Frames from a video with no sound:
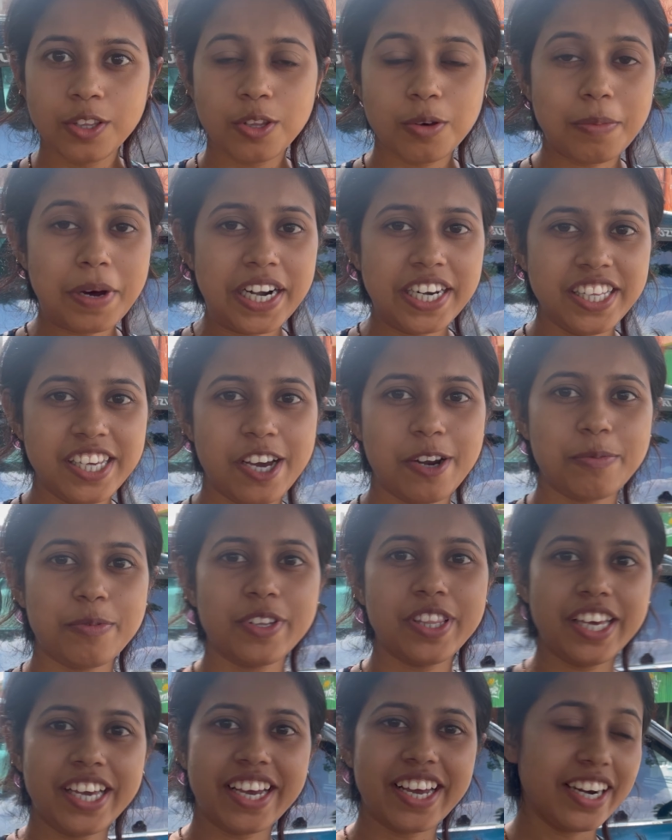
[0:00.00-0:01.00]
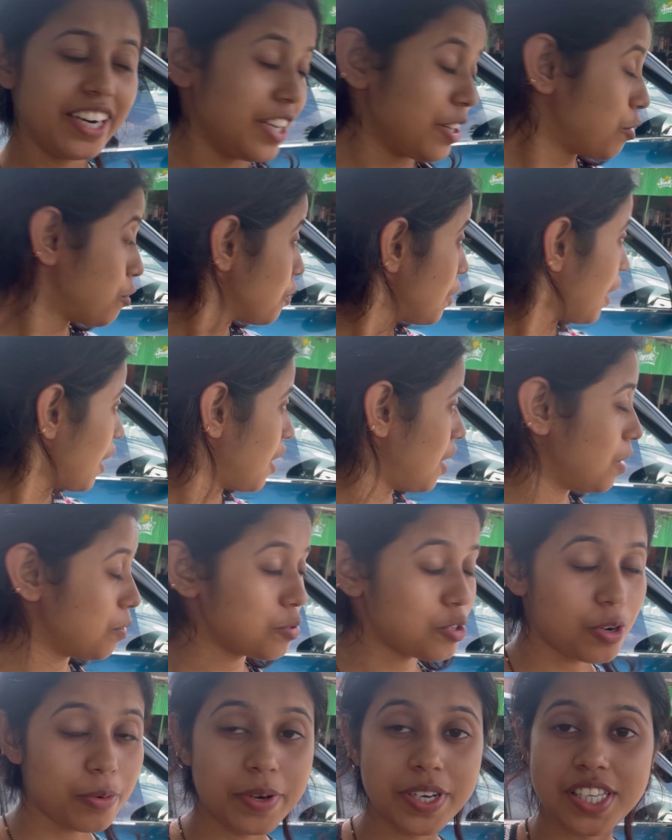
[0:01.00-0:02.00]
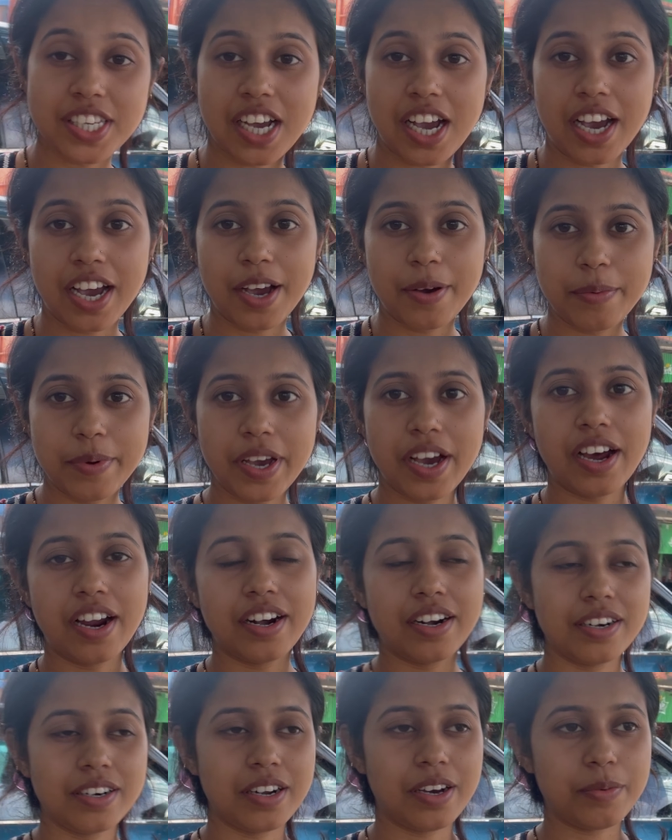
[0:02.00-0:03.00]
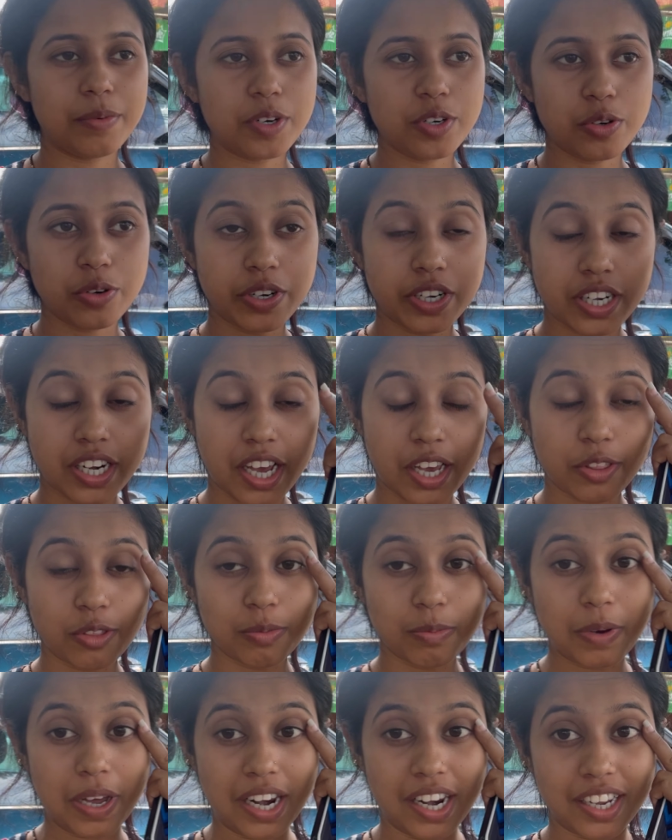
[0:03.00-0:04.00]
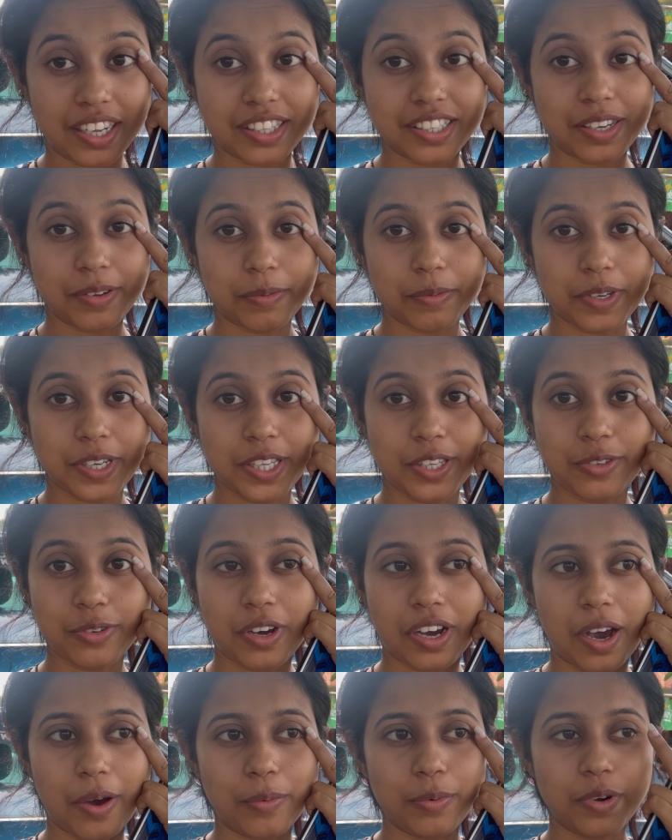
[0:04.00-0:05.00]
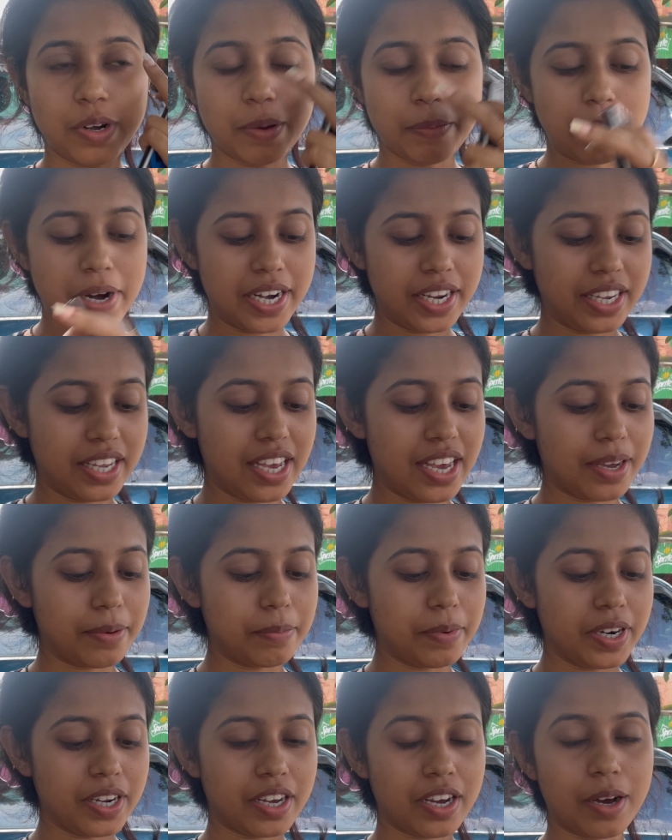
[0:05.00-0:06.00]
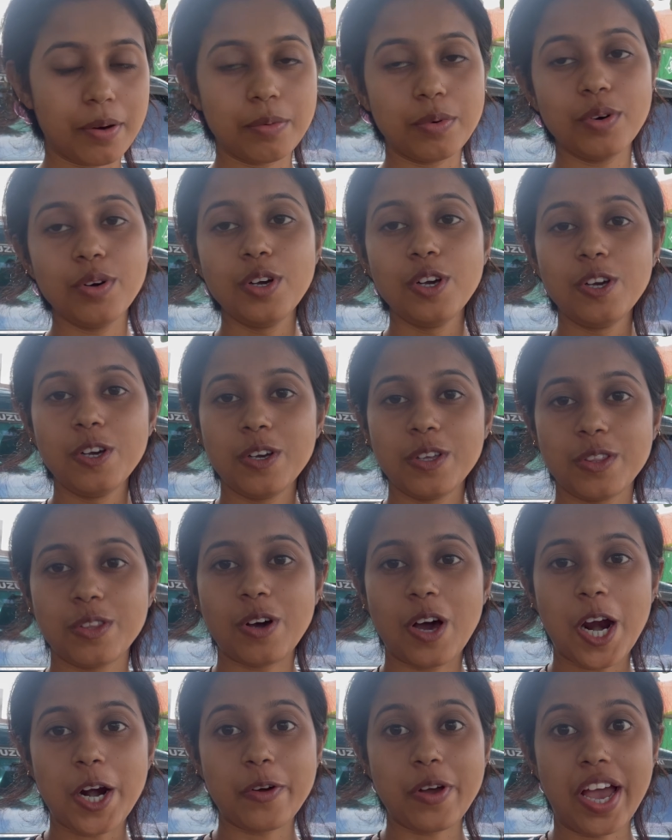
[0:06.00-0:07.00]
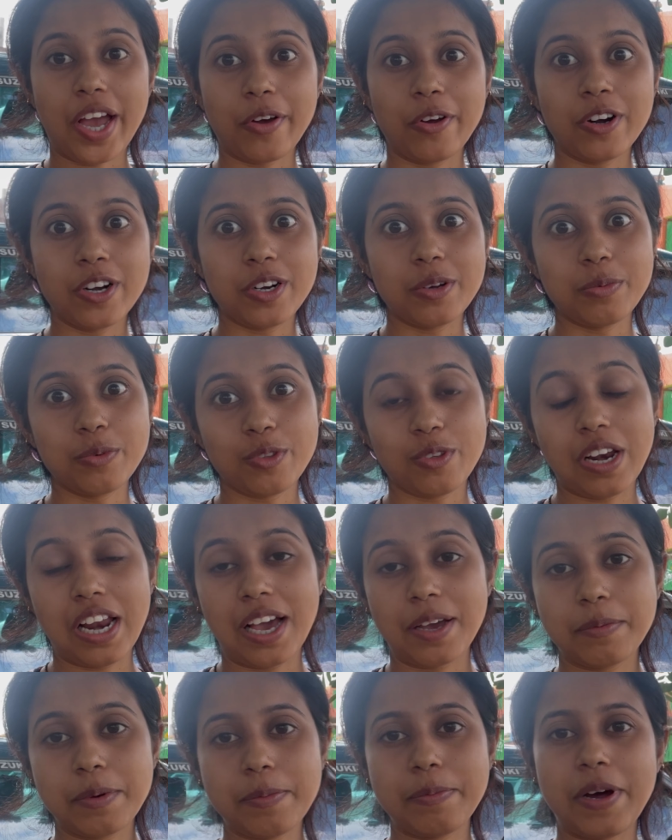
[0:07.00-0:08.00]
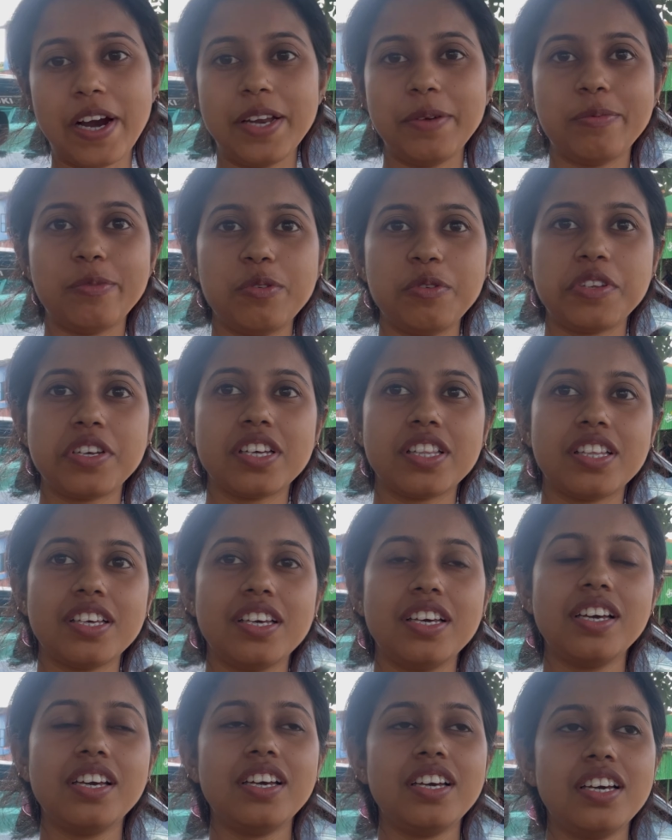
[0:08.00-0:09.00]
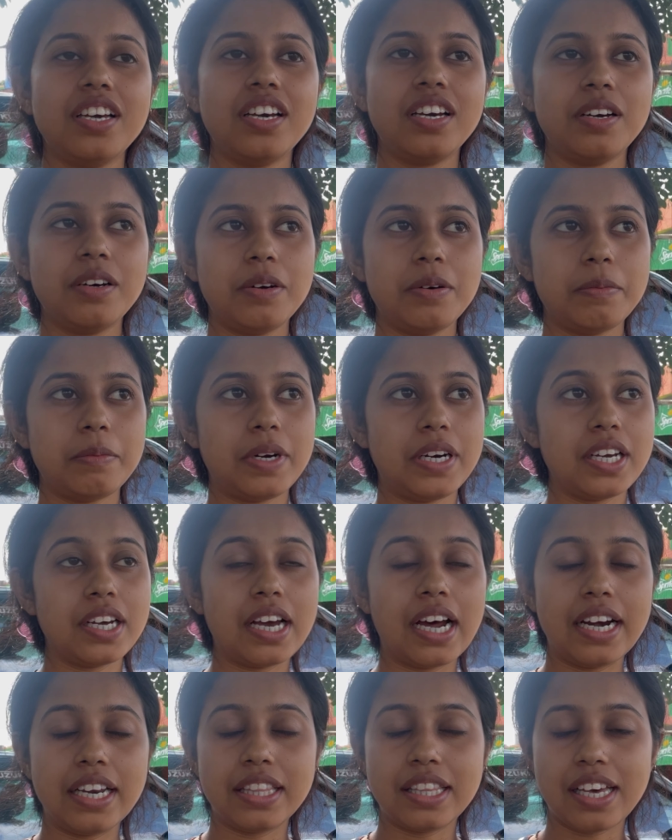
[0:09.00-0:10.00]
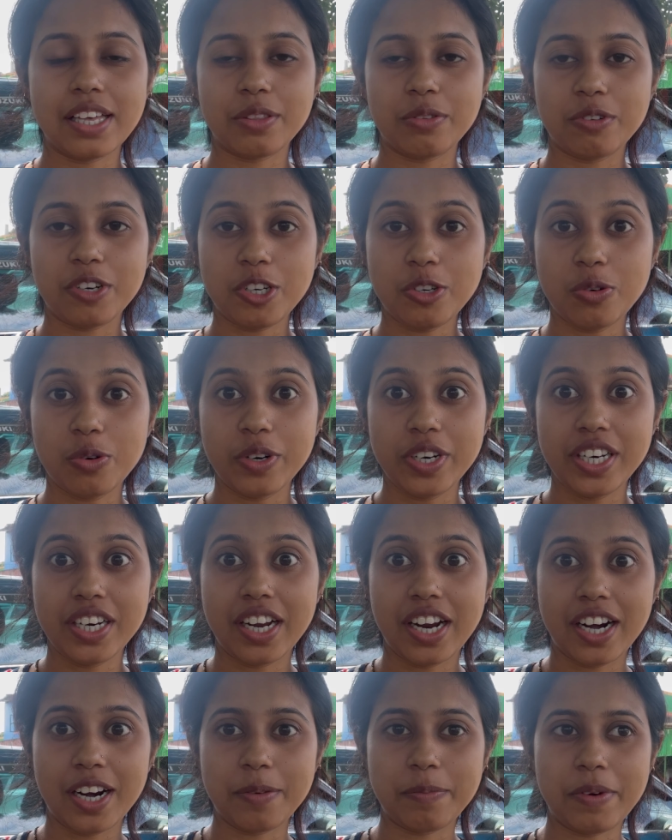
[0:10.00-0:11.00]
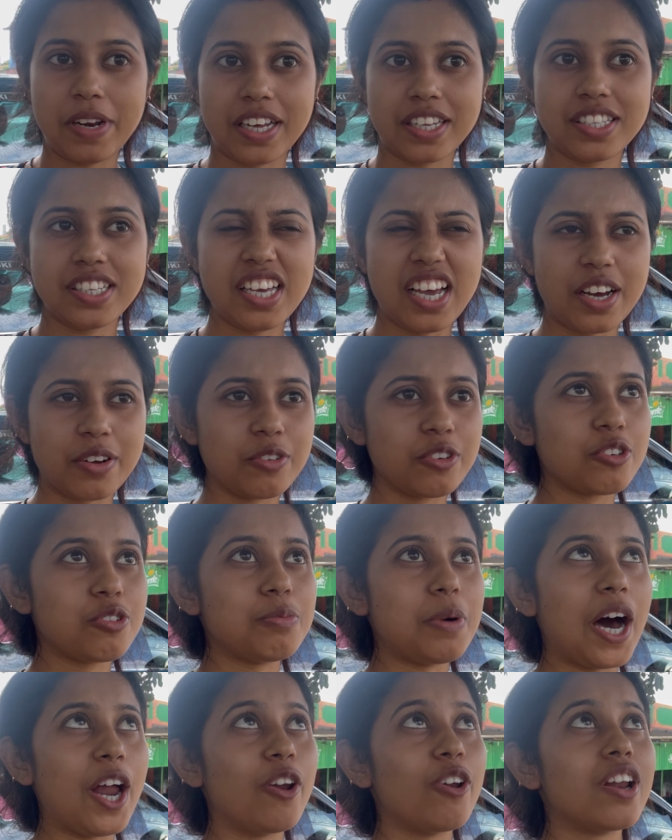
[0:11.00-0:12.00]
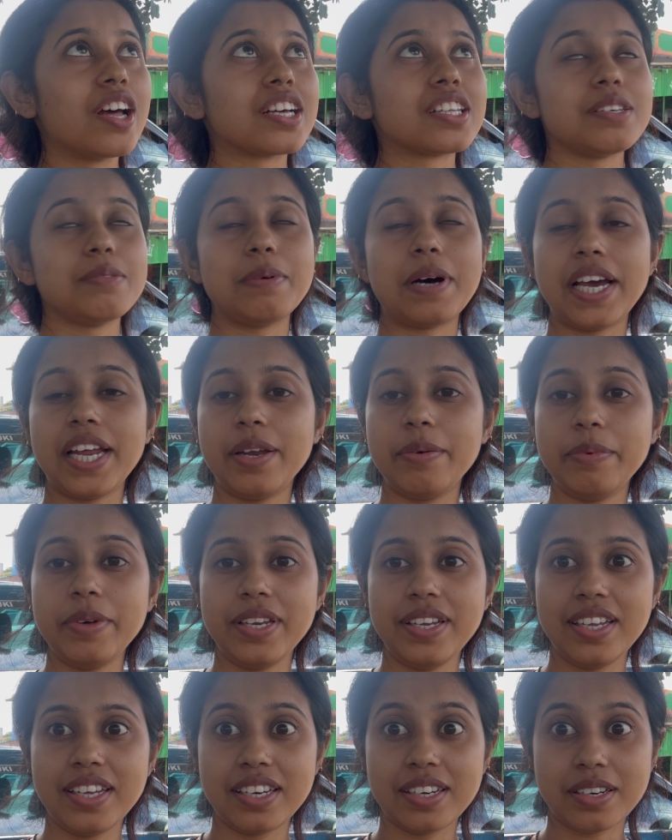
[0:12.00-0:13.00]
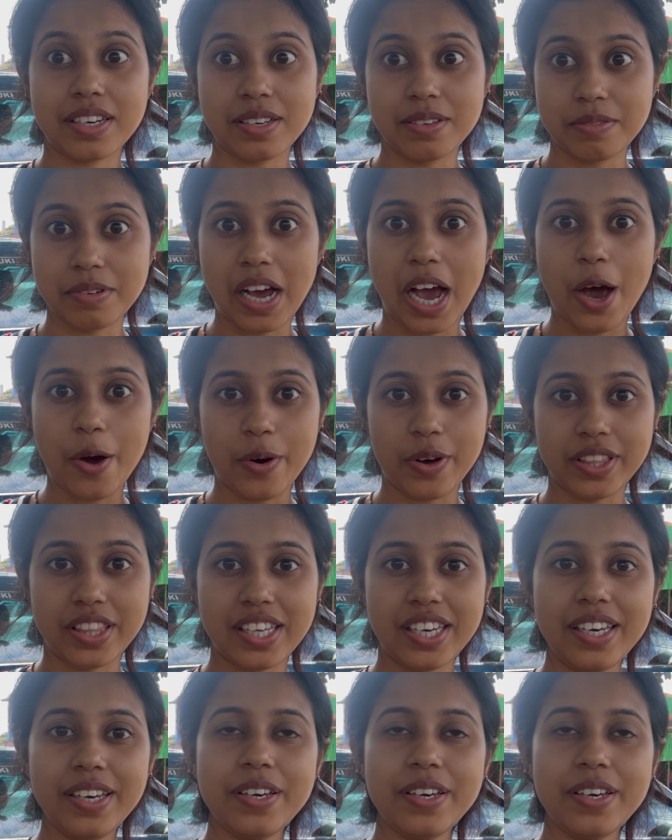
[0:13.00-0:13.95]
বাড়ি যাওয়ার পথে এখানে একটু দাঁড়ালাম সবাই চা খাবে আর আমার শরীরটা একদম ভালো লাগছে আমি কিছু খাবো না বাড়ি গিয়ে একবারে খাবো তো আরও এক ঘন্টা মতো লাগবে বাড়ি পৌঁছাতে মানে গাড়িতে এতটা শরীর খারাপ লাগছে এখন একটু ভালো লাগছে বাইরে বেরিয়ে খাওয়াতে